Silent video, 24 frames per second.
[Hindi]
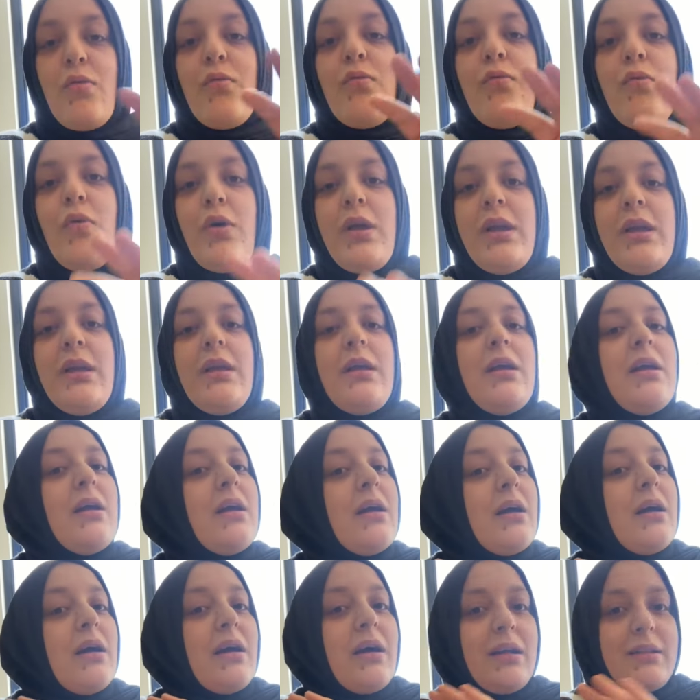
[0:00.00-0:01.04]
वही
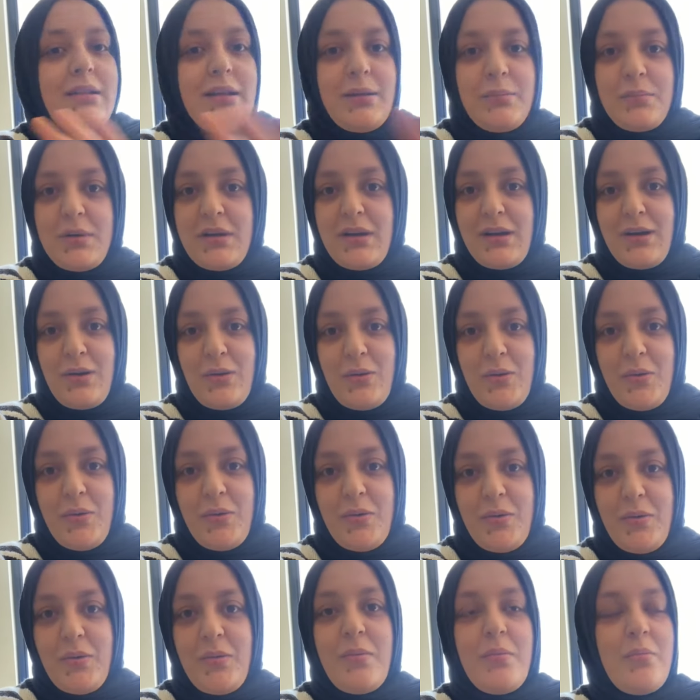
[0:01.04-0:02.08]
ख़त्म कर लो
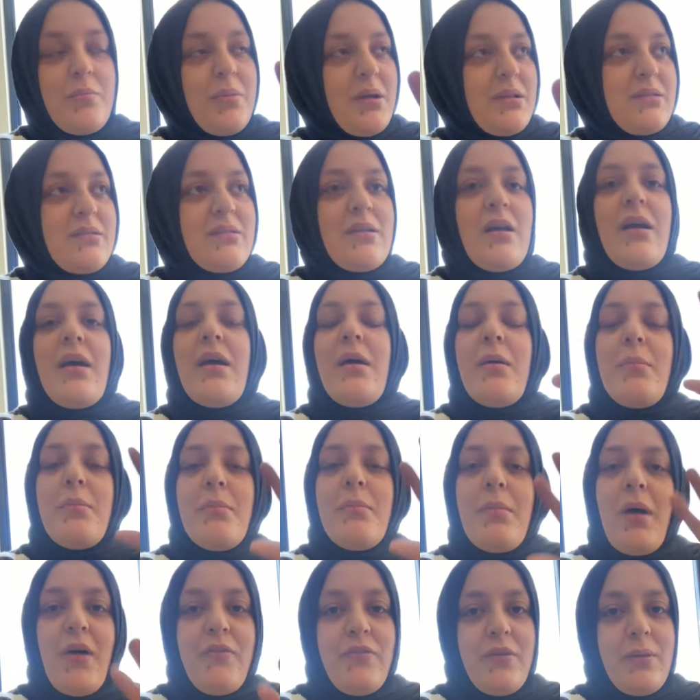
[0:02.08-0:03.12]
बस
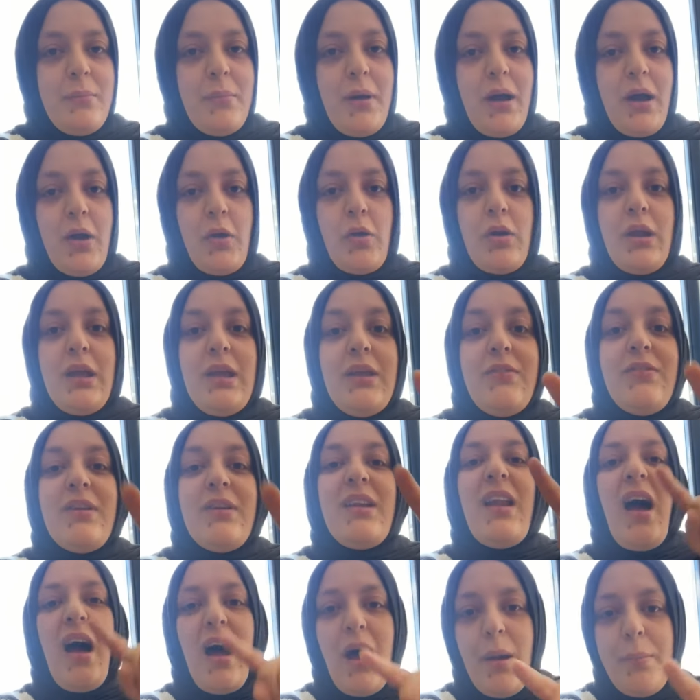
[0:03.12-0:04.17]
माफ़ी मांग लो इवन
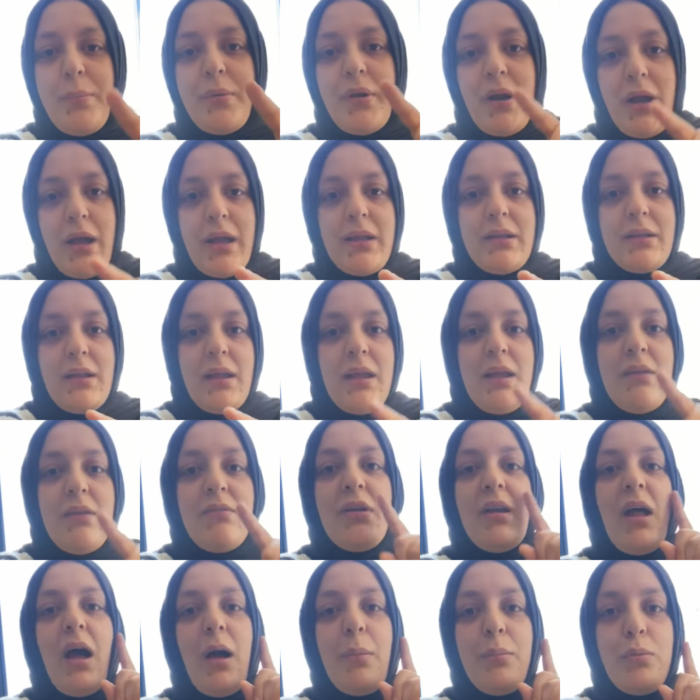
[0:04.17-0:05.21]
आप राइट है
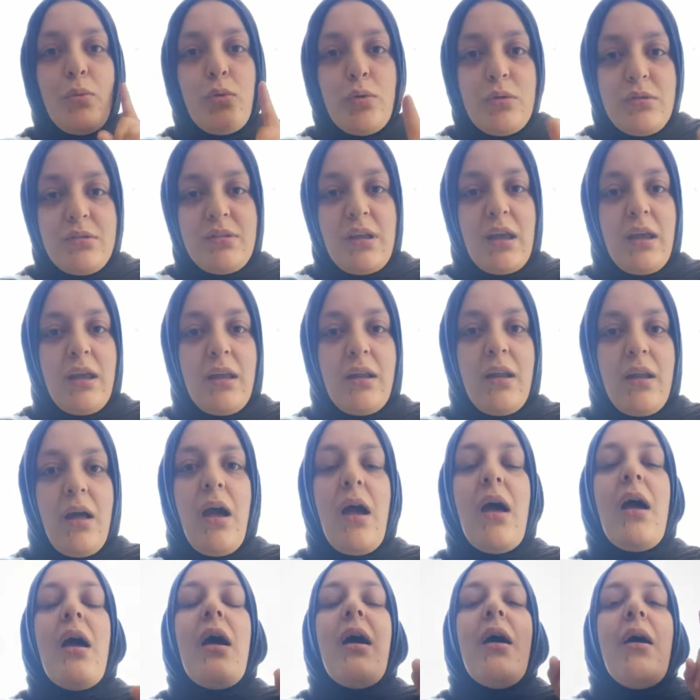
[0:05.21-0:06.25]
इवन आप खुद से है ना
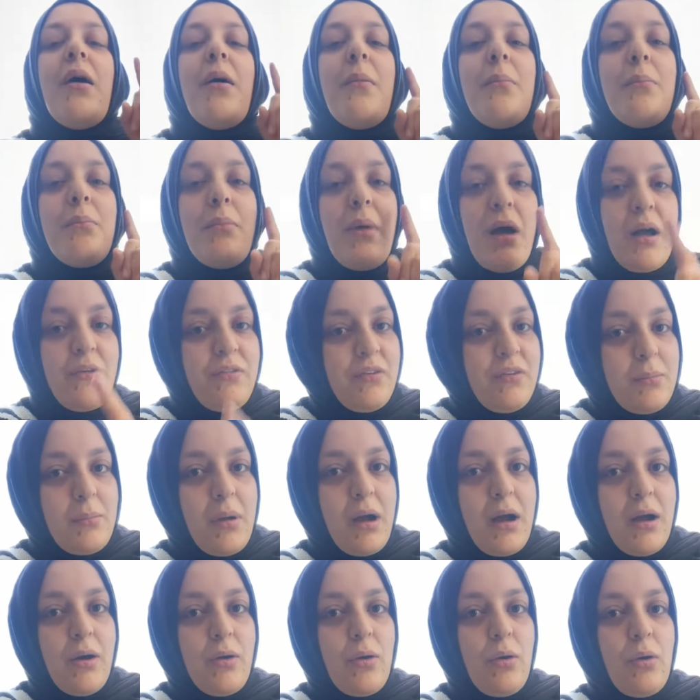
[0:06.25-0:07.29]
माफ़ी
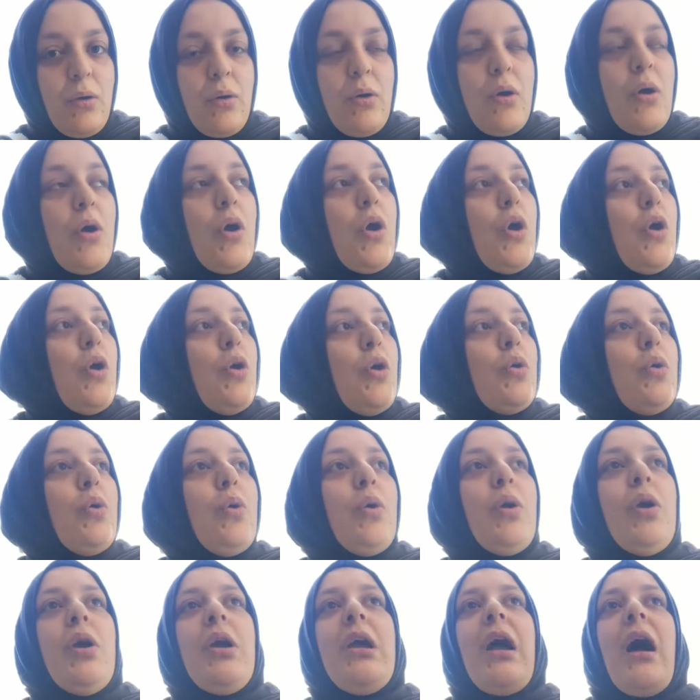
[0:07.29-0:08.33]
मांग लो
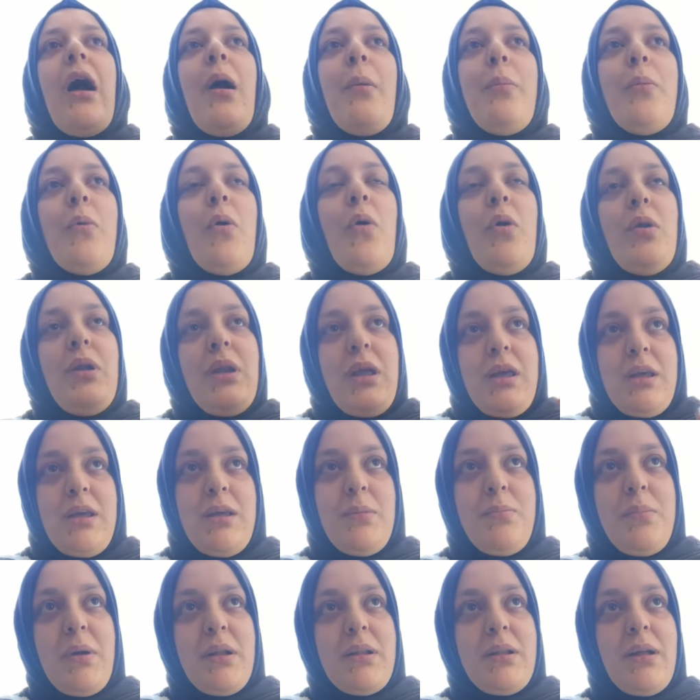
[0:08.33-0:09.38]
क्योंकि आपको
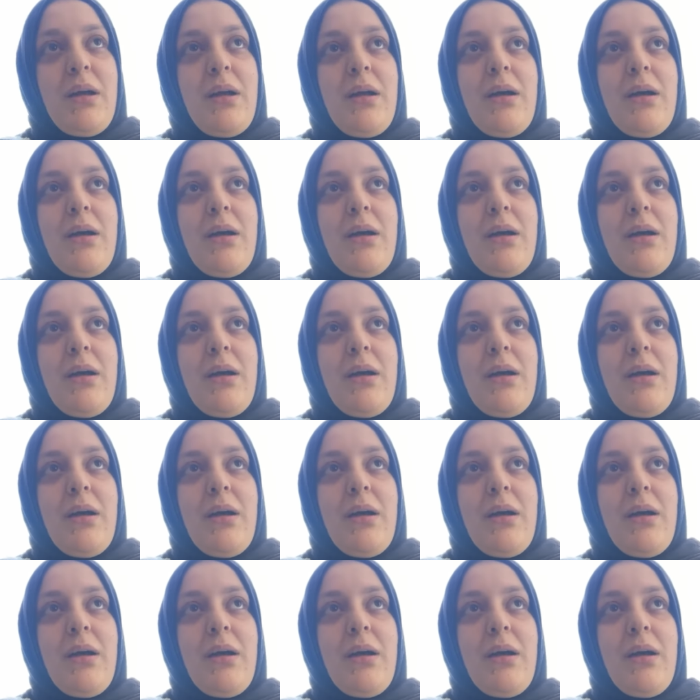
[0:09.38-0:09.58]
नहीं पता